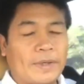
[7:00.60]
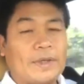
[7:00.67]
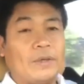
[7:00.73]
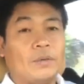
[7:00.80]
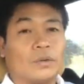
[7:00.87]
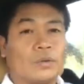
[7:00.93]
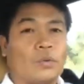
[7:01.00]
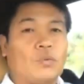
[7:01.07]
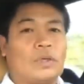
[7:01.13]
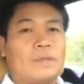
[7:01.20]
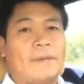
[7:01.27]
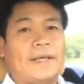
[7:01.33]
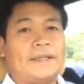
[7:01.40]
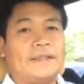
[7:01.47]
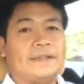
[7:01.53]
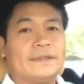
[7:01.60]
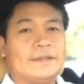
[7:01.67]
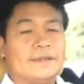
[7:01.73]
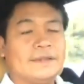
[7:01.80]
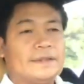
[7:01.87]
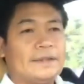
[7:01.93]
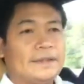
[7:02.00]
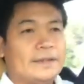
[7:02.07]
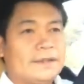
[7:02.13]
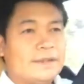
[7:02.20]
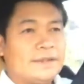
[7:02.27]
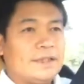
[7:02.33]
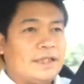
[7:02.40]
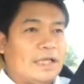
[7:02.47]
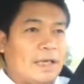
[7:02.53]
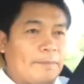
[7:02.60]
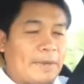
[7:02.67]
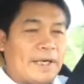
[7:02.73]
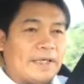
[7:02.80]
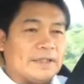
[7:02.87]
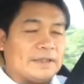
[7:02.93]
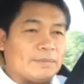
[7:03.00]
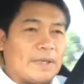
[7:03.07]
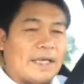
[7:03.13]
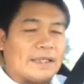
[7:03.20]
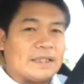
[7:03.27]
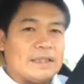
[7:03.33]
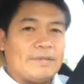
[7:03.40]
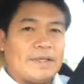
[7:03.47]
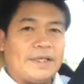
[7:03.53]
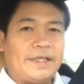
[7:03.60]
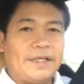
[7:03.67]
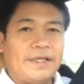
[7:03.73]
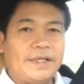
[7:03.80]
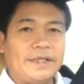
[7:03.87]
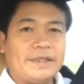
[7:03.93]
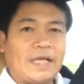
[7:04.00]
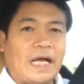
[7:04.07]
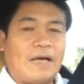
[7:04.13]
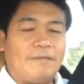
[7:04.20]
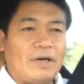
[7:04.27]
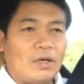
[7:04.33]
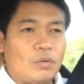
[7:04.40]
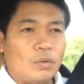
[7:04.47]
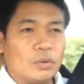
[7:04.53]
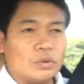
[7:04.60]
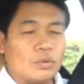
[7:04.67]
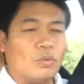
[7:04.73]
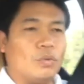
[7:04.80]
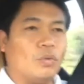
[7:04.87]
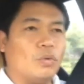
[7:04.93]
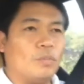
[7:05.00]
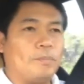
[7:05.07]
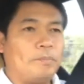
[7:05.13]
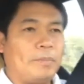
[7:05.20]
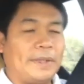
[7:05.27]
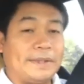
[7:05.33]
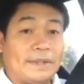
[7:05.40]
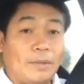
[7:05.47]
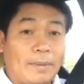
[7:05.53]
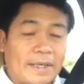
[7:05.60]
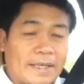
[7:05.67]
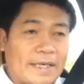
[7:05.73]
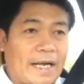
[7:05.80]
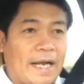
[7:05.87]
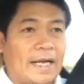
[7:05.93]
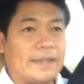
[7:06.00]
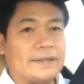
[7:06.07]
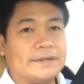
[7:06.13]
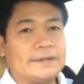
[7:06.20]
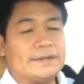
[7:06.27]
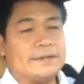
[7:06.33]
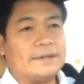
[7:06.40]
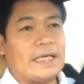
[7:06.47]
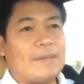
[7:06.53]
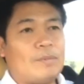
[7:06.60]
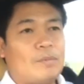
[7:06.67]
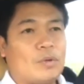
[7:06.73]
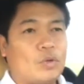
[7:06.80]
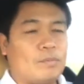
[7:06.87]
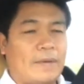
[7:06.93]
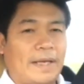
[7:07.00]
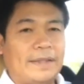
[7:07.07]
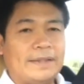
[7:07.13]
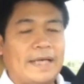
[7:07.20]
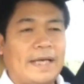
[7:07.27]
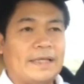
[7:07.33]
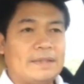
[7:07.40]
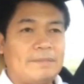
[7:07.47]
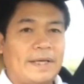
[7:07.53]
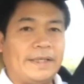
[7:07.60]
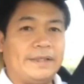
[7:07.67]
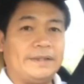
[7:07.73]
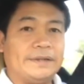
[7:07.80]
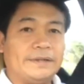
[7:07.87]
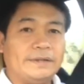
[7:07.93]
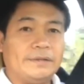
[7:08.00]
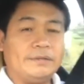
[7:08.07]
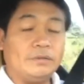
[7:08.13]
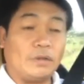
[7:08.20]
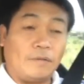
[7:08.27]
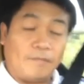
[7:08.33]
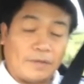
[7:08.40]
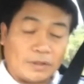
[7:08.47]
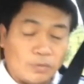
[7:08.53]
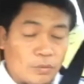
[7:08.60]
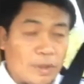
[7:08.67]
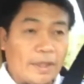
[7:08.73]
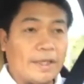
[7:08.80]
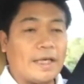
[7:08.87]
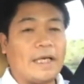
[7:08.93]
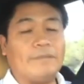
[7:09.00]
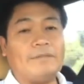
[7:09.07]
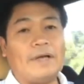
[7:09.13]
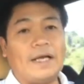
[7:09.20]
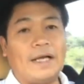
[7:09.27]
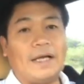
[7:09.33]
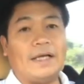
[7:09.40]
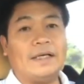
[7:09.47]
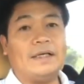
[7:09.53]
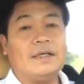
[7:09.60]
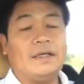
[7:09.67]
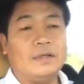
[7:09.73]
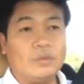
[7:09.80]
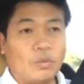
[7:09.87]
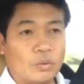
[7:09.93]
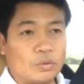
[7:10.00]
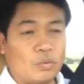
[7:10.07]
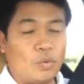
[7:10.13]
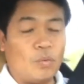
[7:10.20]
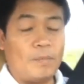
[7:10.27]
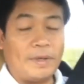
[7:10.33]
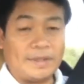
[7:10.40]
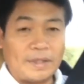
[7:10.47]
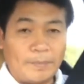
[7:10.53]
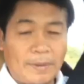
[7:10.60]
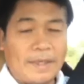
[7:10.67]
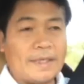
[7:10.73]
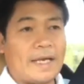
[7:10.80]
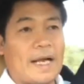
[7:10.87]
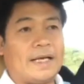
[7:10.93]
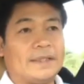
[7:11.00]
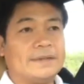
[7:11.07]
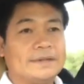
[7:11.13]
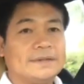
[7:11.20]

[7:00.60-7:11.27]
หมิ่นลุงตู่หรือไม่ประเด็นสำคัญคือวันนี้ถามว่าลุงตู่เป็นเจ้าพนักงานตามประมวลกฎหมายอาญาหรือไม่ตอบฟันธงได้เลยครับว่าลุงตู่เป็นเจ้าพนักงาน